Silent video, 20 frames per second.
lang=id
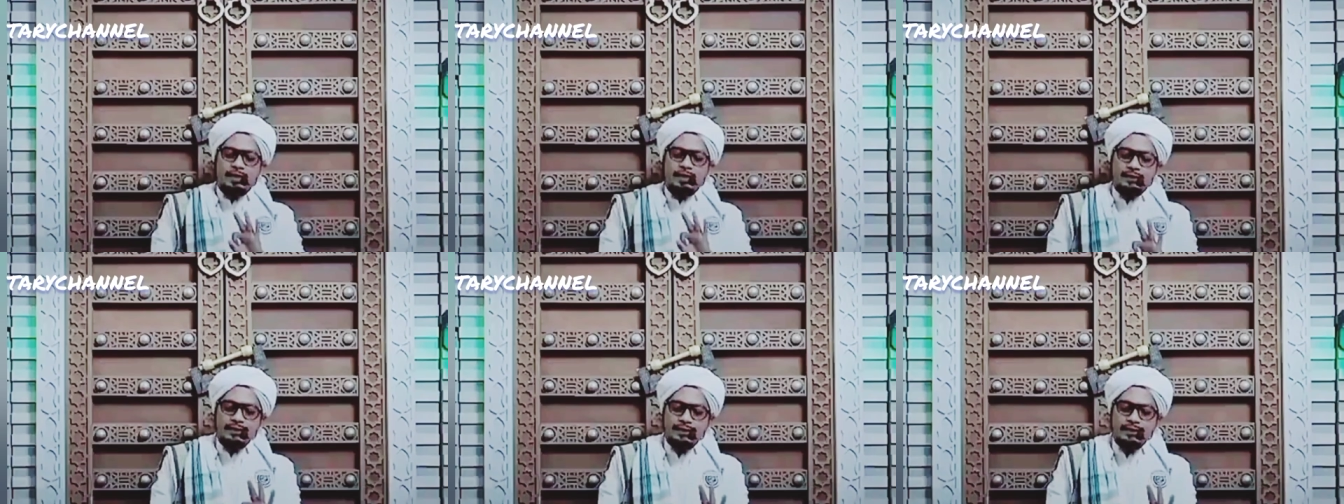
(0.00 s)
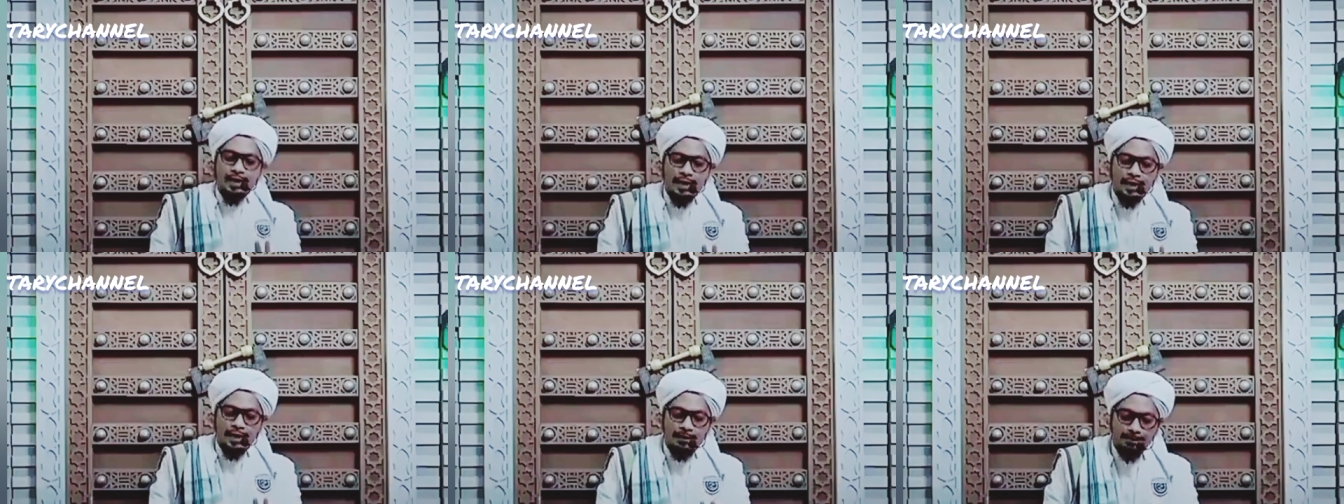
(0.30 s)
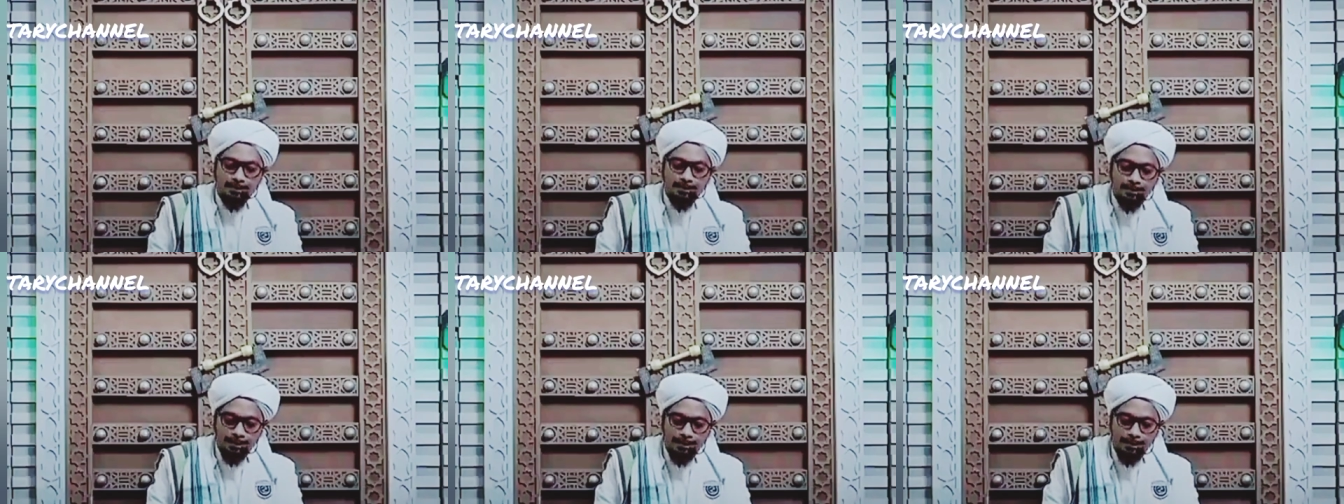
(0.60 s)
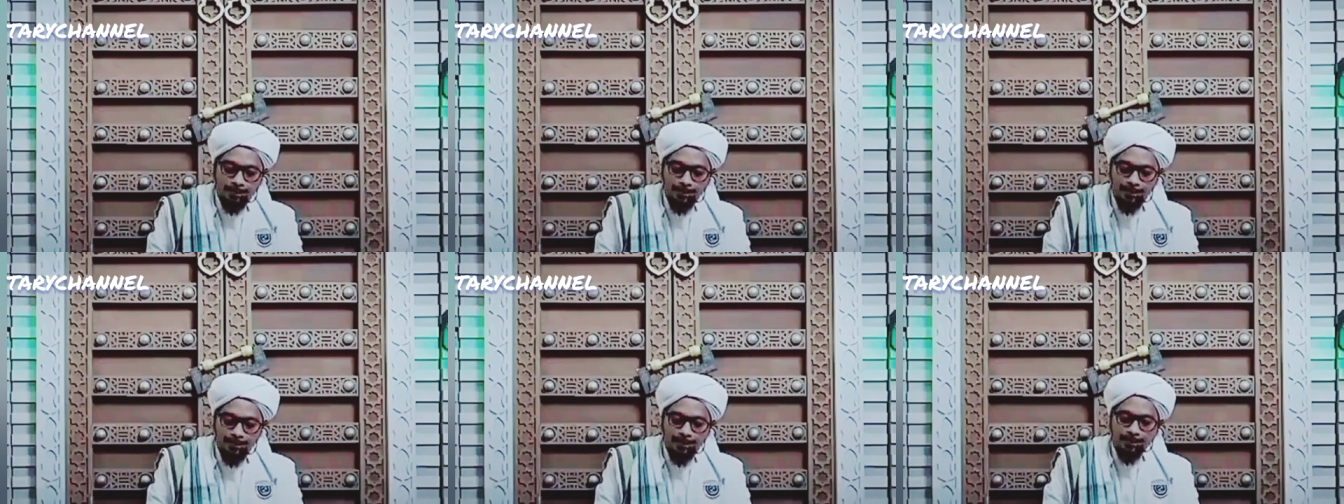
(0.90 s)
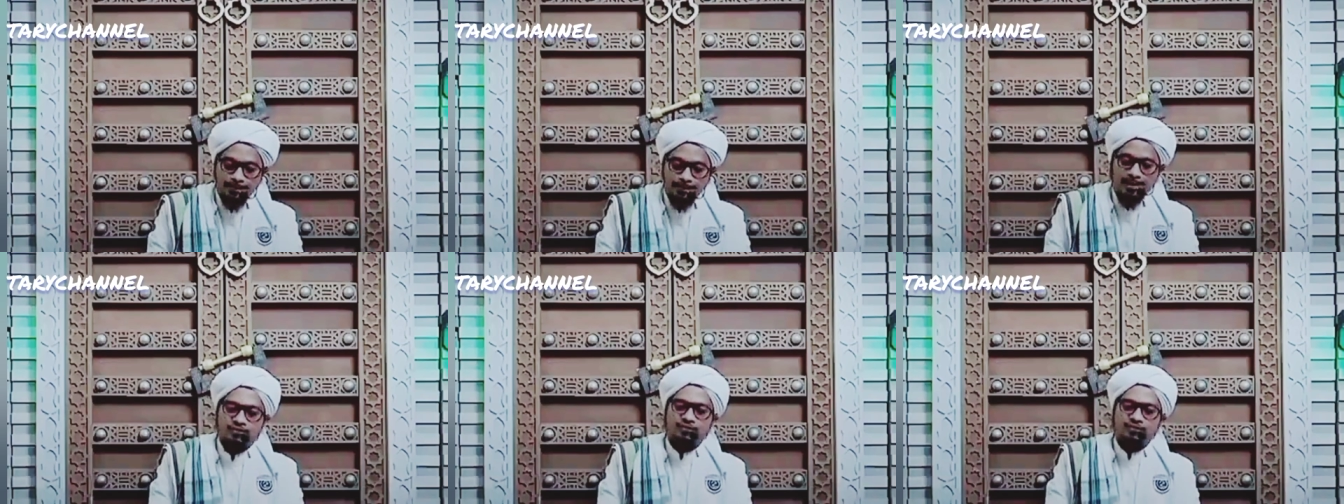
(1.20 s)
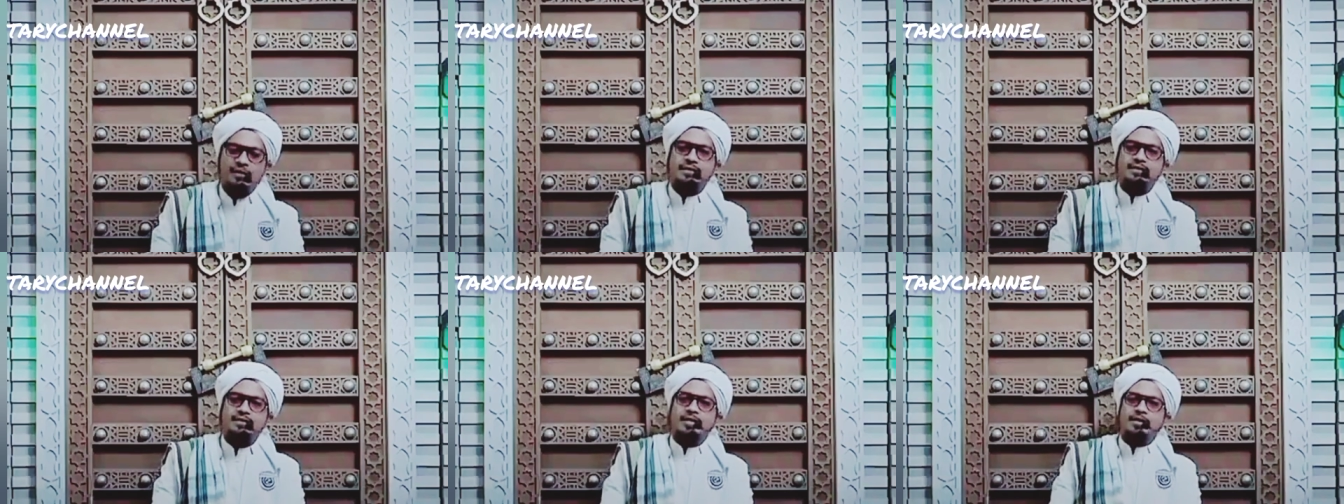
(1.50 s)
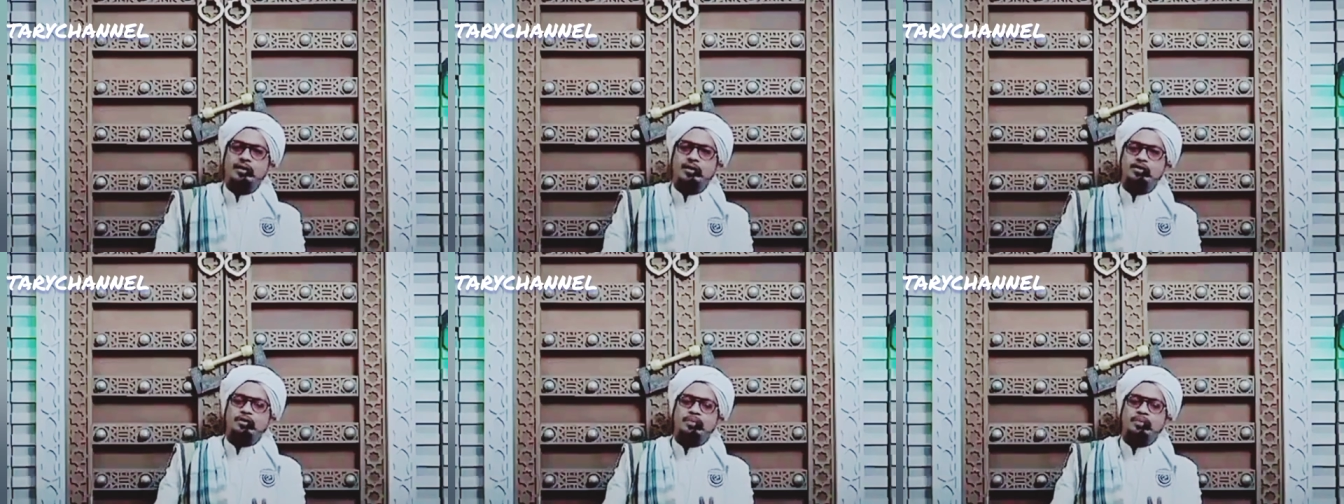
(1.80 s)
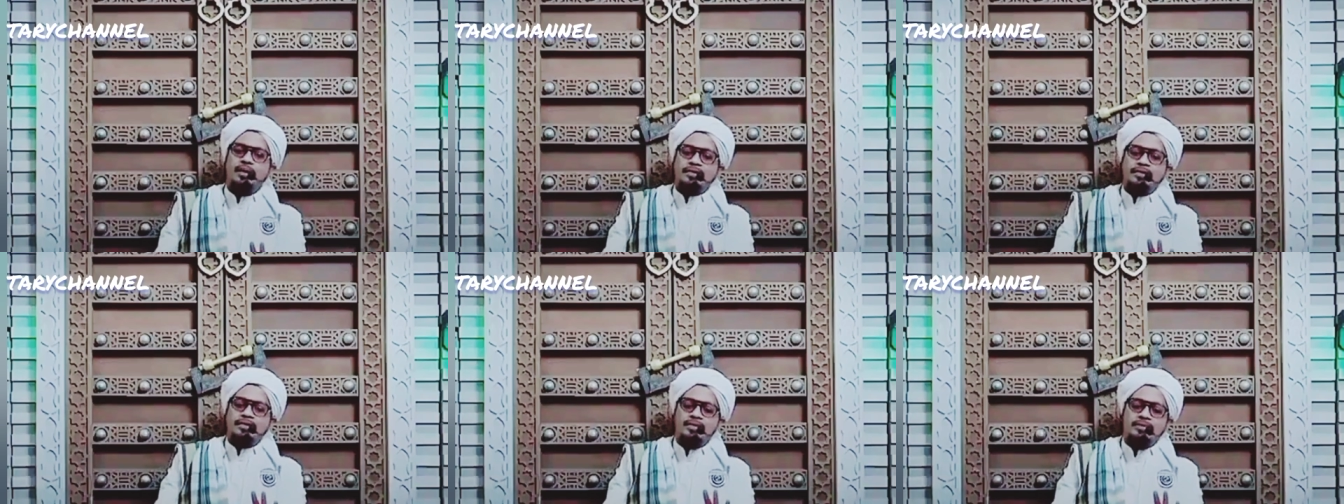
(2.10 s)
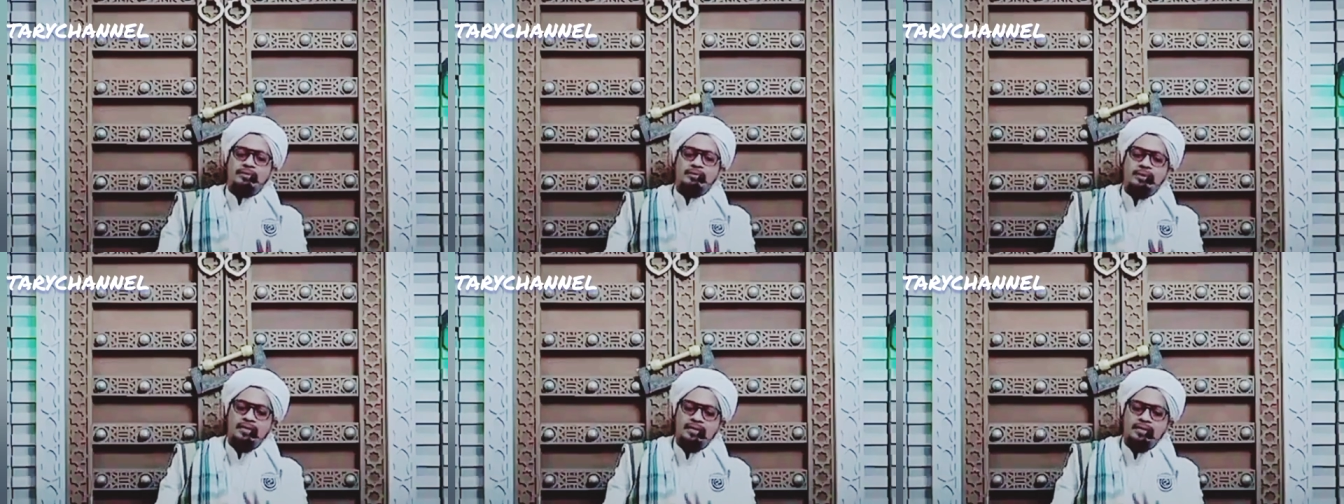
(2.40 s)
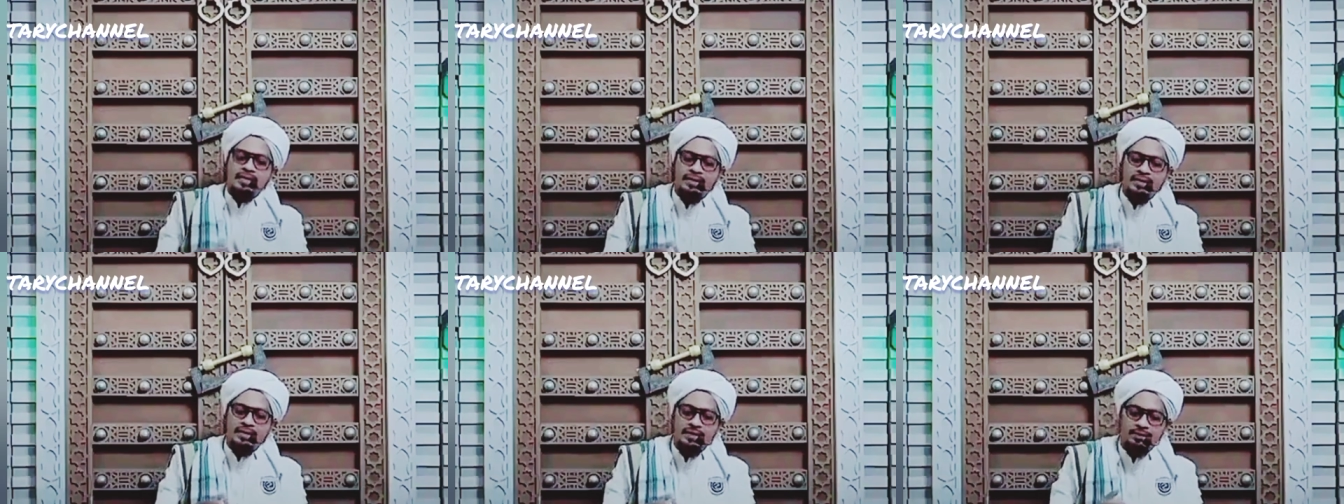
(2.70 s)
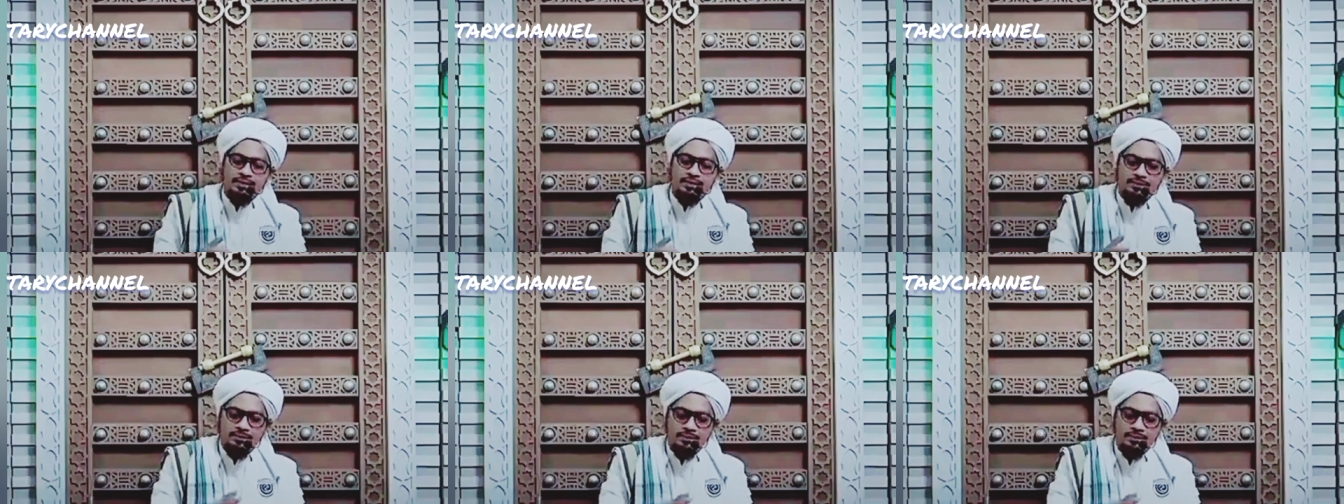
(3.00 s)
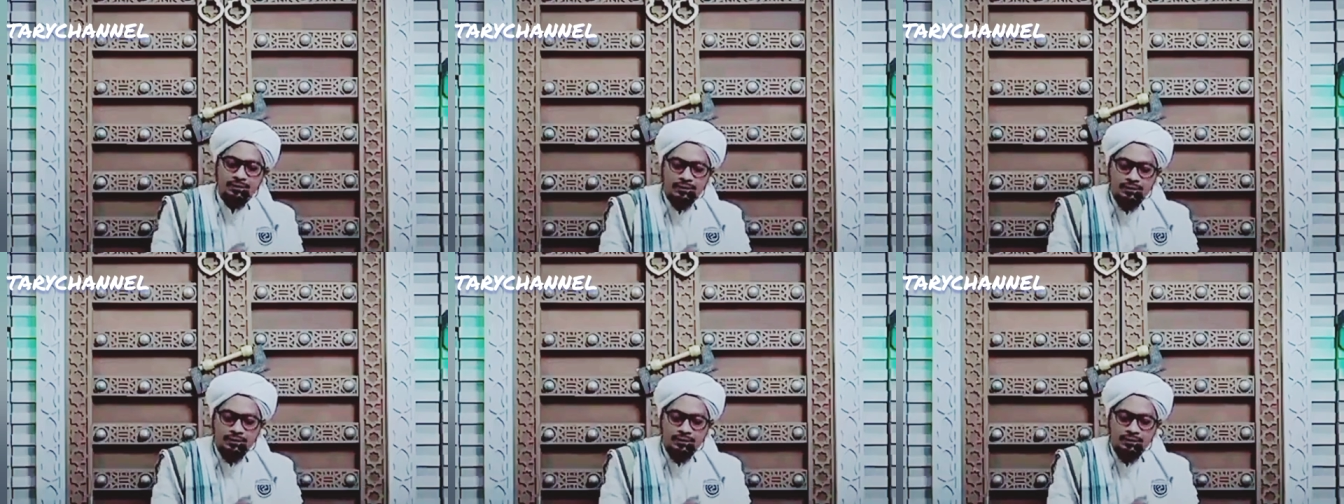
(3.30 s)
Yang ketiga, manfaatnya kalau dibaca 11 kali.